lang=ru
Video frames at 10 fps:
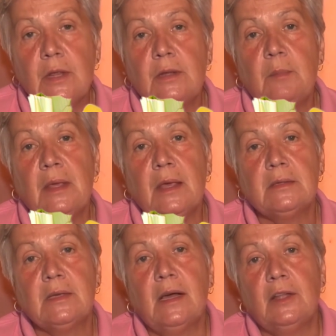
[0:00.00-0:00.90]
не надо
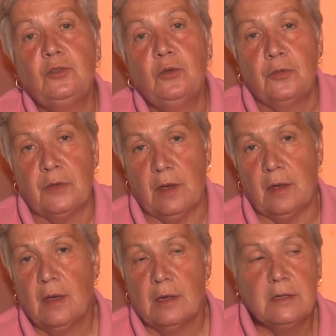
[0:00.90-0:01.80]
бояться
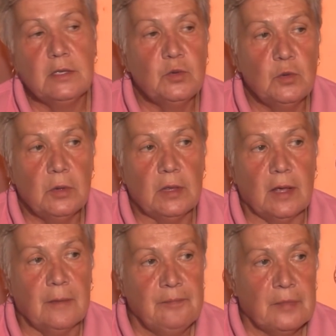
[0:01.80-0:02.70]
готовки,
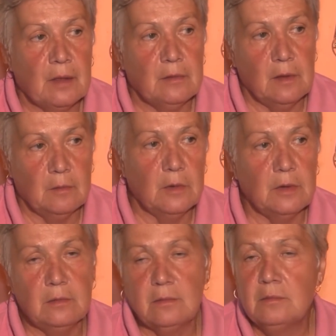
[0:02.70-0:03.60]
засолки, э, там,
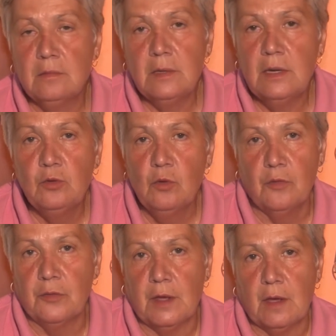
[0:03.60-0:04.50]

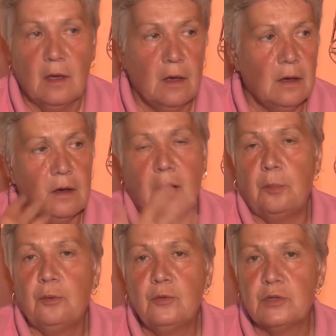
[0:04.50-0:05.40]
мариновки, э,
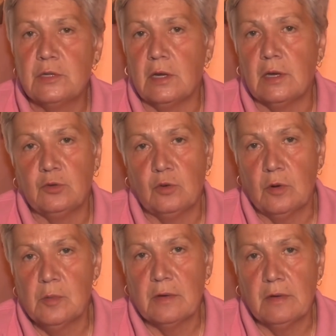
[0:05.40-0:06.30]
капусты,
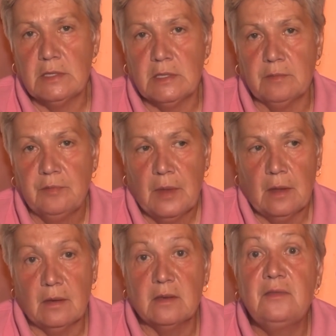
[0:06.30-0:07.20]
которую мы квасим.
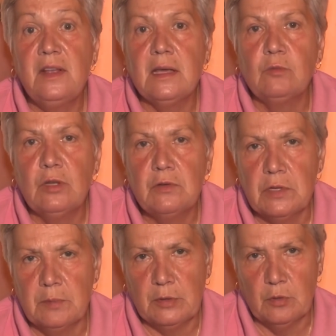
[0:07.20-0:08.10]
Э, с великим
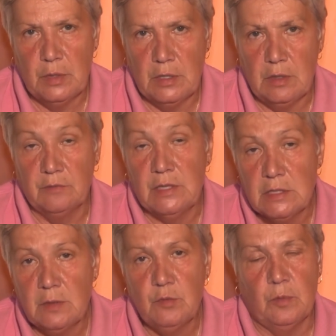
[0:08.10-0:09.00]
удовольствием потом едим, всей
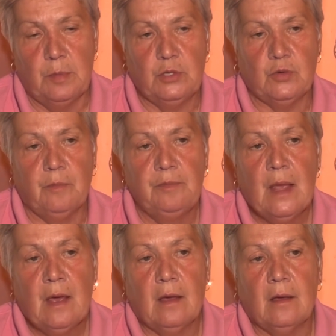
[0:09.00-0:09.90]
семьей причем.
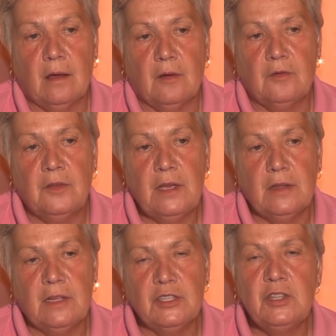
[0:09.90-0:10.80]
А, вы
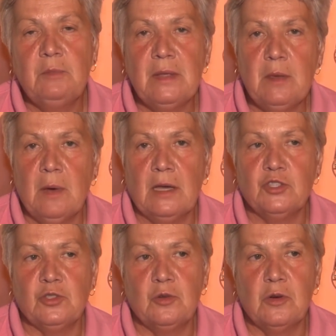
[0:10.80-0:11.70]
должны понимать,
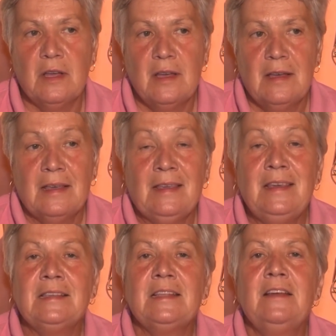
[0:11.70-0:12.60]
что
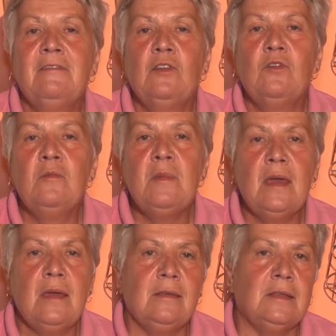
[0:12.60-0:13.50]
если вы
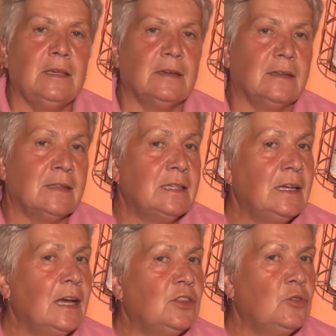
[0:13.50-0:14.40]
умеете
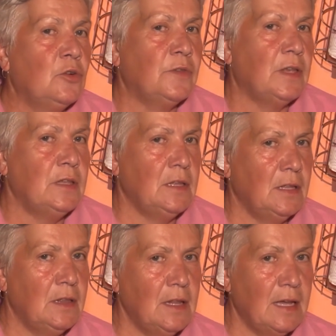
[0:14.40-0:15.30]
заготовки
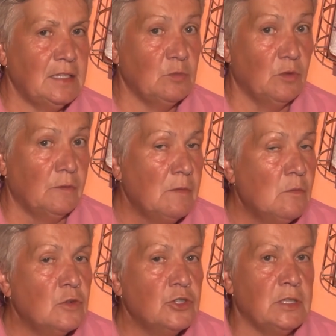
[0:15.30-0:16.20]
делать на зиму, вы
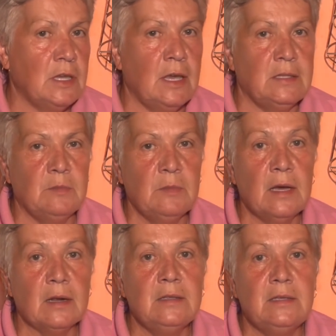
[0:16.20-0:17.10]
можете этим
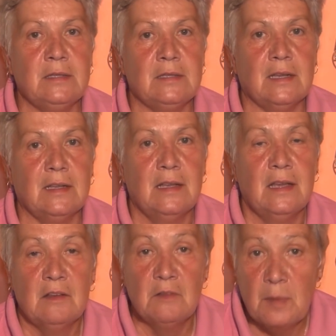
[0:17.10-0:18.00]
гордиться.
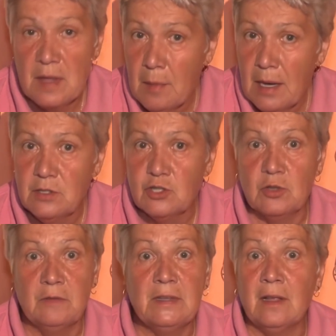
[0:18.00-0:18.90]
Вы понимаете,
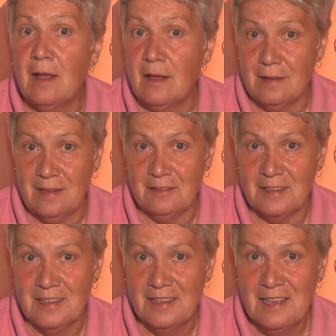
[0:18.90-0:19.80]
что вы
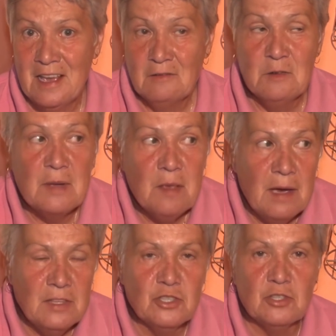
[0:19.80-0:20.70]
талантливы? Вы
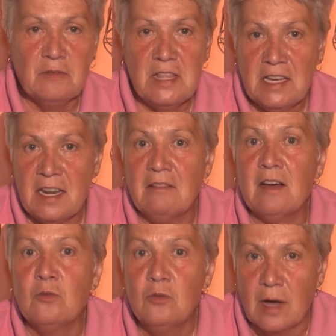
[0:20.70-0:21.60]
понимаете, что вы не
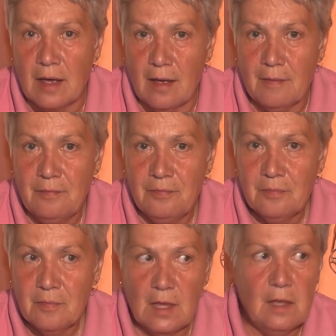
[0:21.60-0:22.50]
криворукая
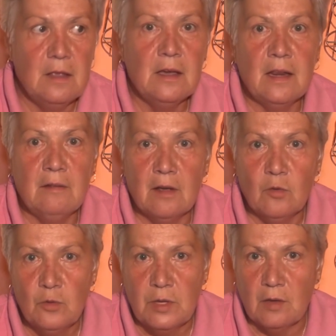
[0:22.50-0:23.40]
или не
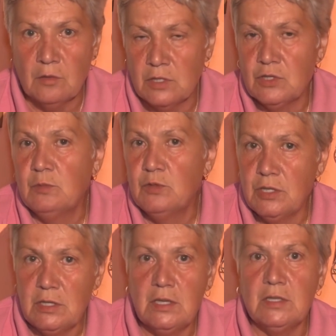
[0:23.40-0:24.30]
криворукий? У нас же и
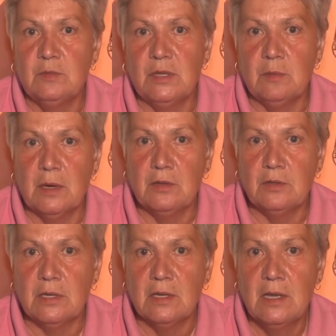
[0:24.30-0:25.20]
мужчины этим
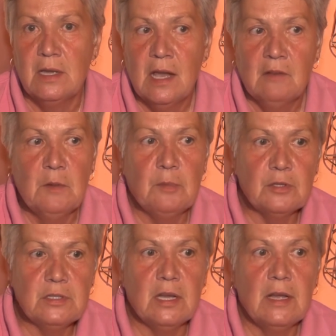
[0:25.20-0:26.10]
занимаются – вы
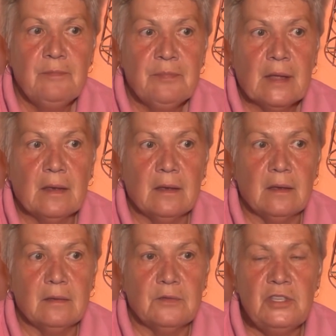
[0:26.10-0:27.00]
просто
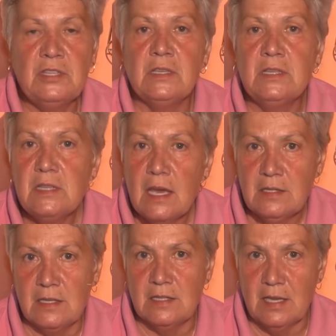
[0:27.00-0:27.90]
э, не
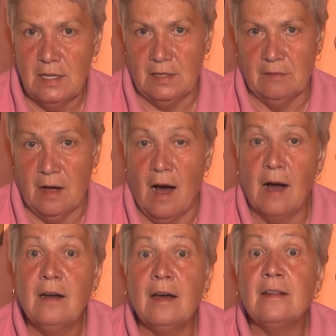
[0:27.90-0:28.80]
стесняйтесь этого,
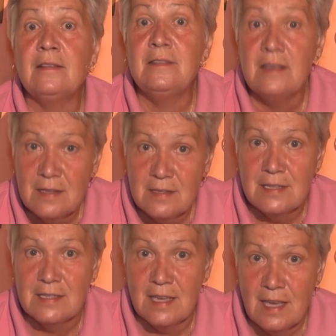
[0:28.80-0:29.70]
а
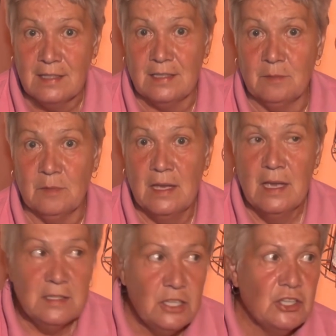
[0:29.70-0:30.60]
гордитесь этим.
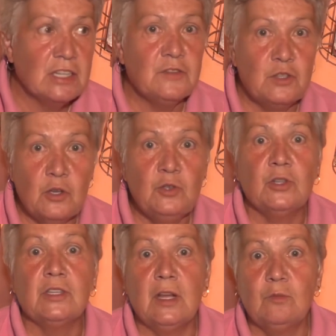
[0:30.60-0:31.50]
Сейчас все
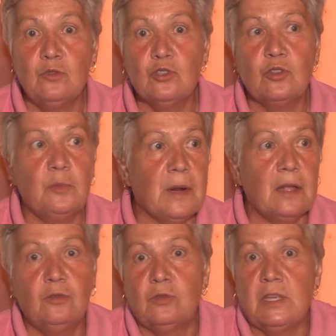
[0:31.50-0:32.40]
идет к тому, что
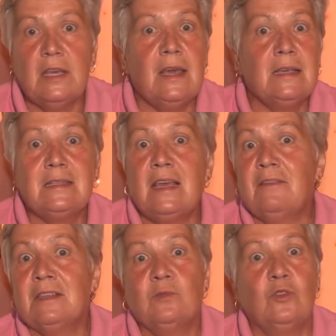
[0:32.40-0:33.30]
продукты есть
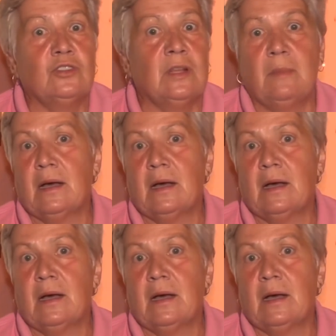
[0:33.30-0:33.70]
невозможно